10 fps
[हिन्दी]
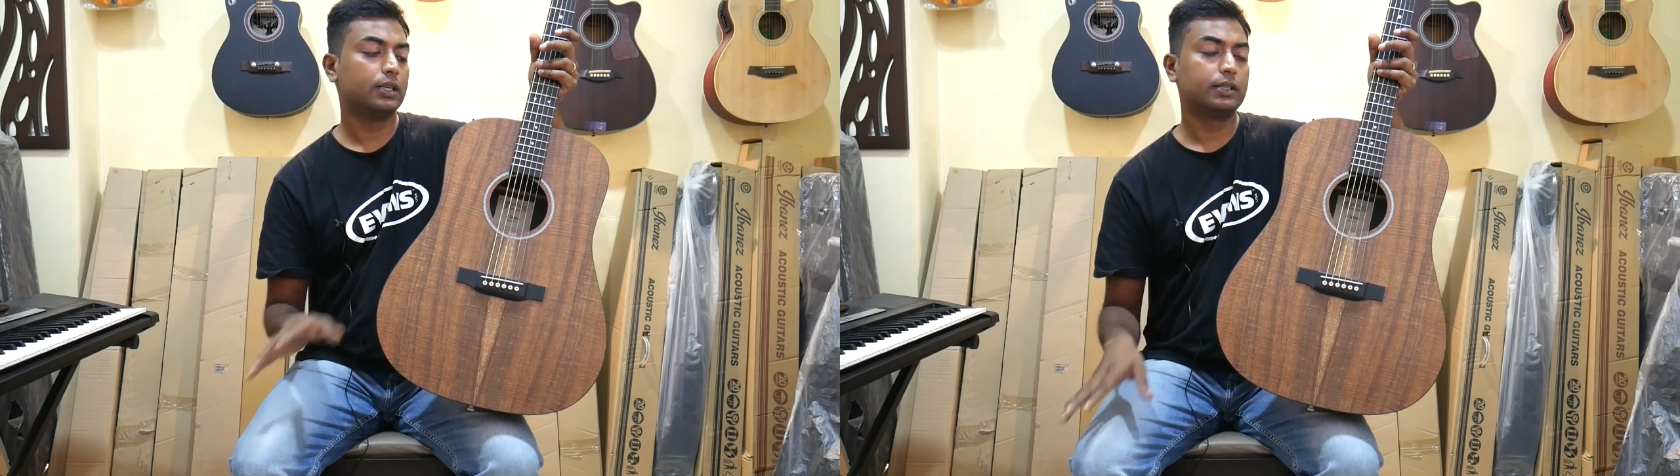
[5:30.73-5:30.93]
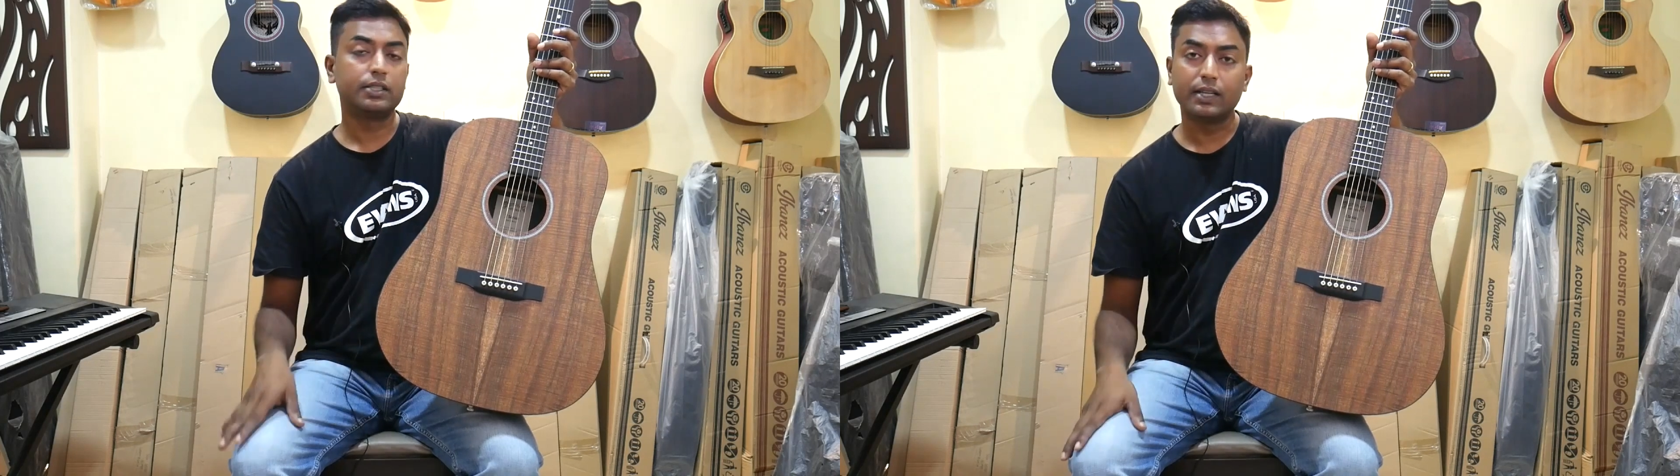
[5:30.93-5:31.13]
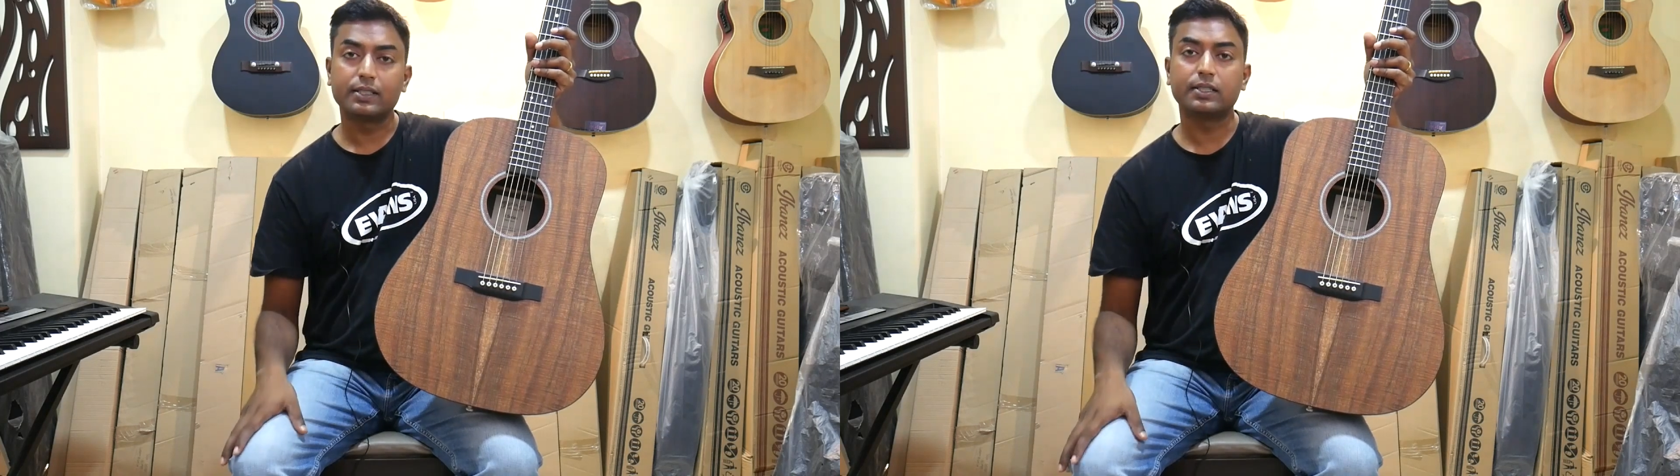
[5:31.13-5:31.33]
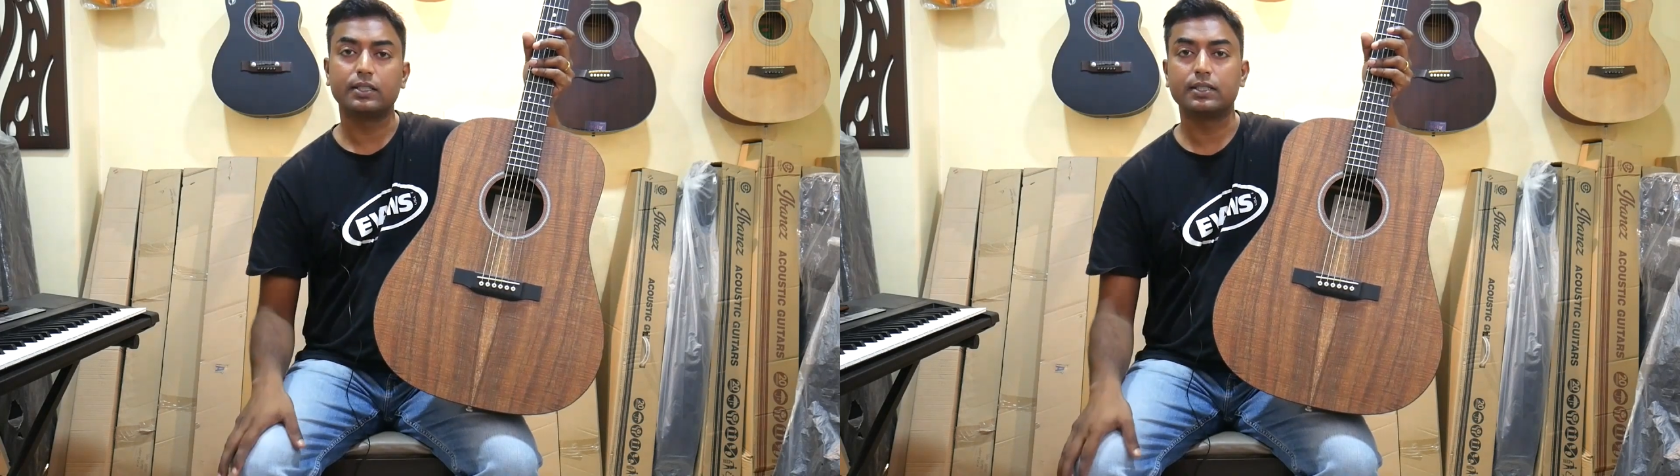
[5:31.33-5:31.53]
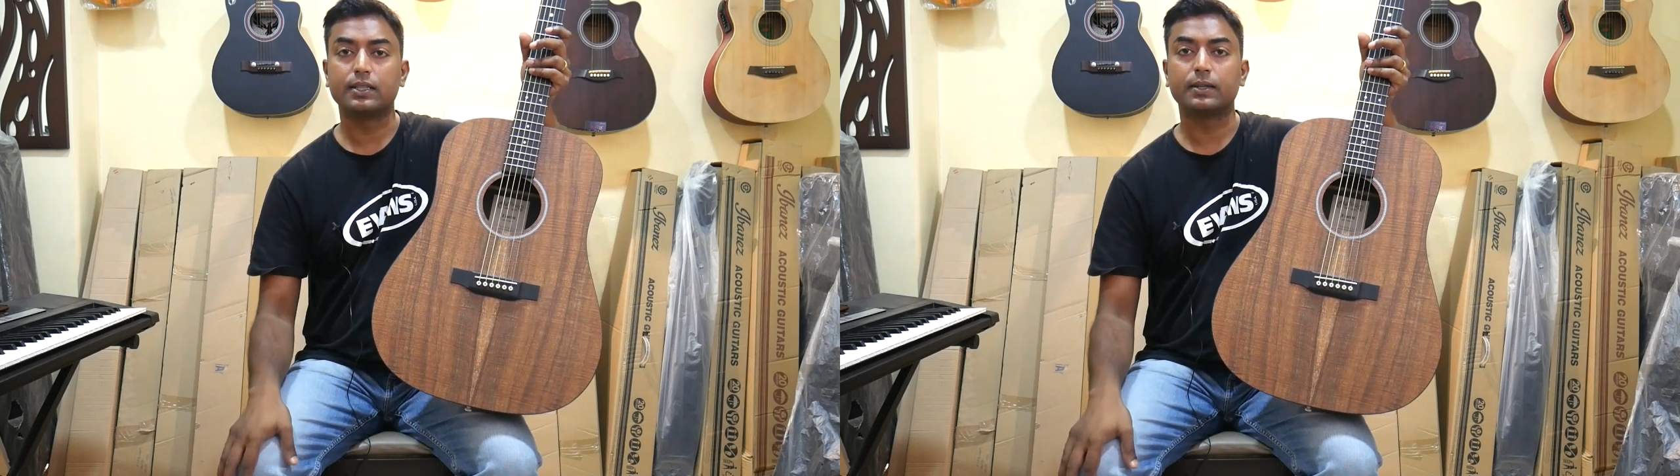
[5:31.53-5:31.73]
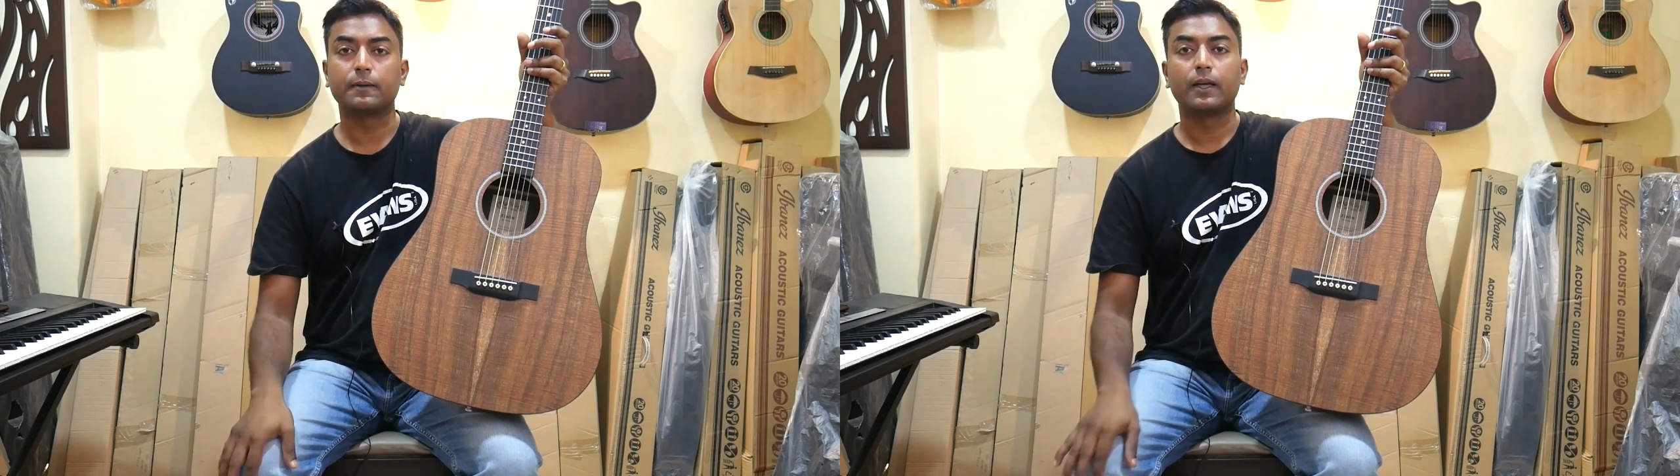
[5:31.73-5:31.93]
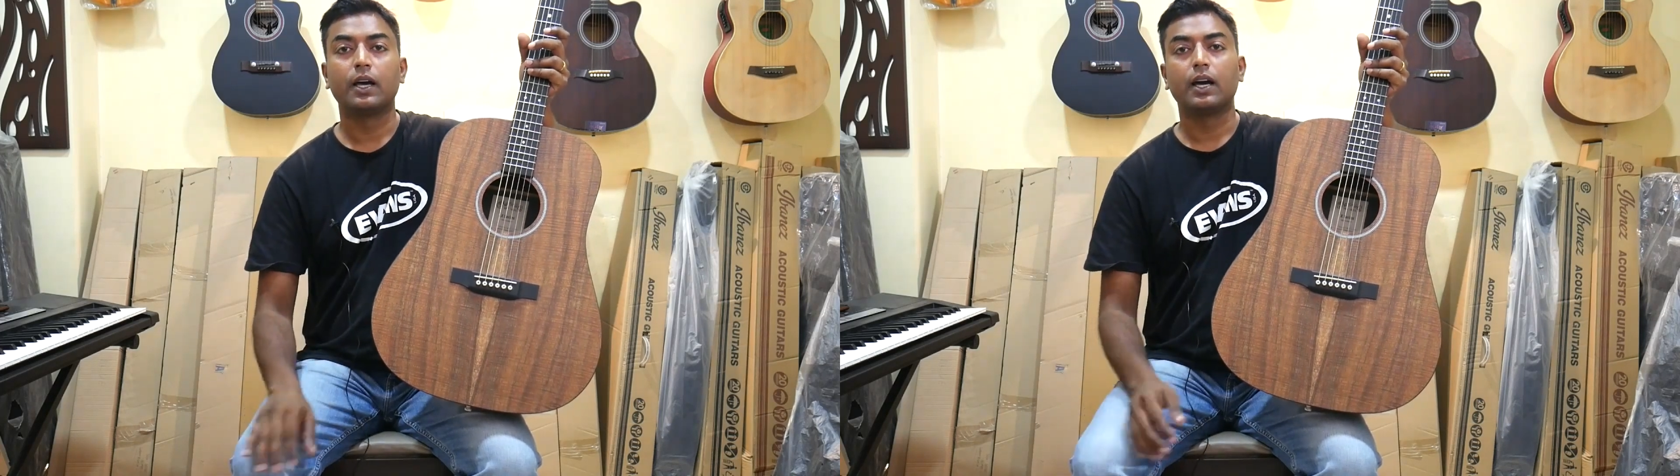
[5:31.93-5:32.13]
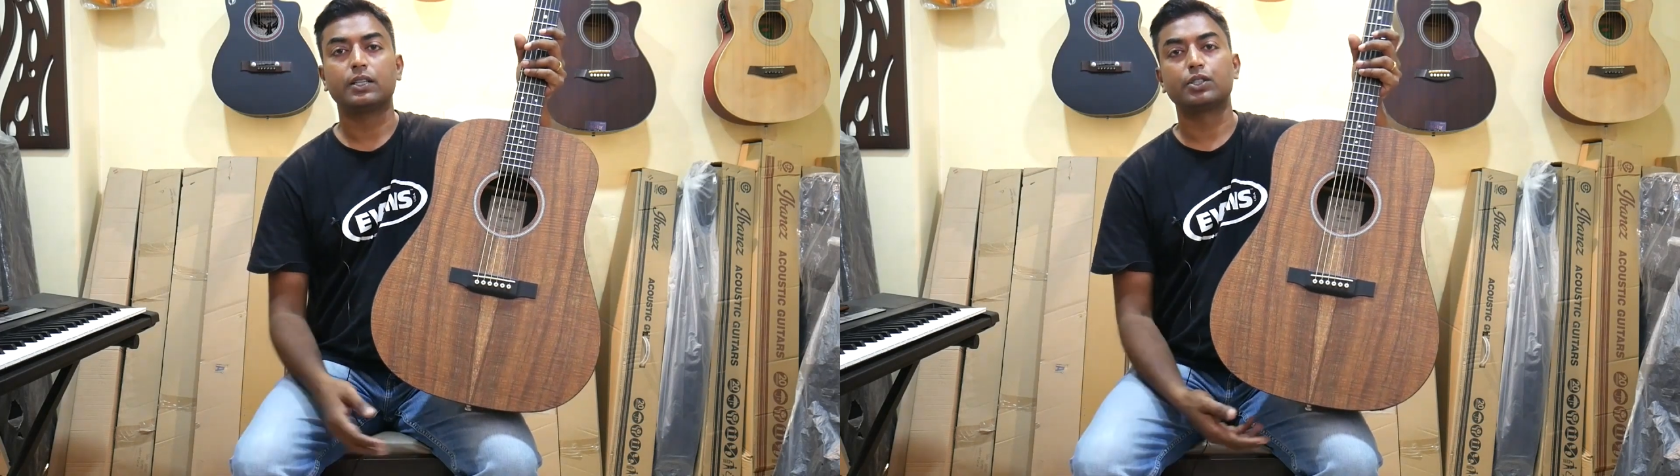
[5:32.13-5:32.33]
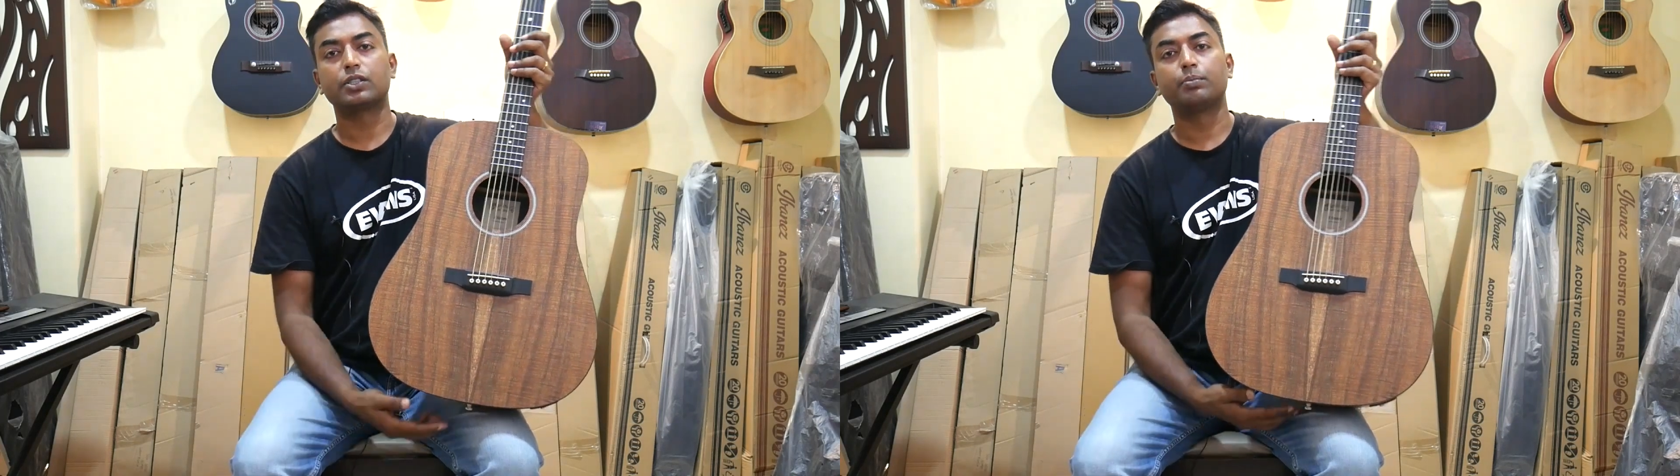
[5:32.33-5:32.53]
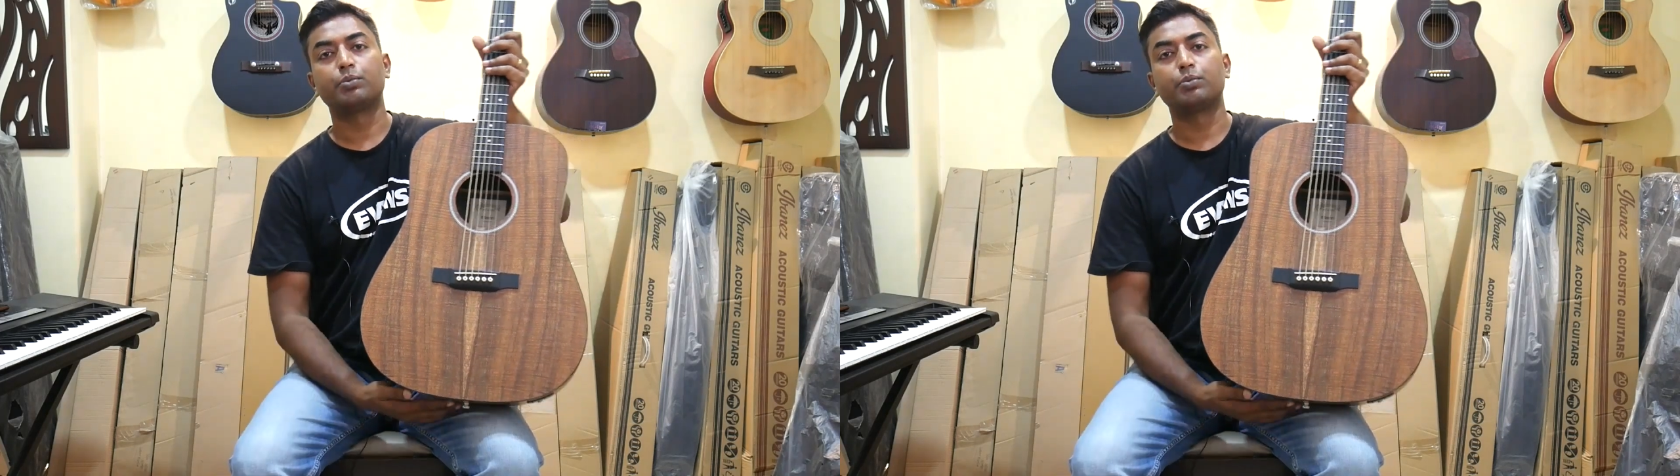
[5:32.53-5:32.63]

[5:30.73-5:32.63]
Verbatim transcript: डी एक्स सीरीज़ है अच्छा इसका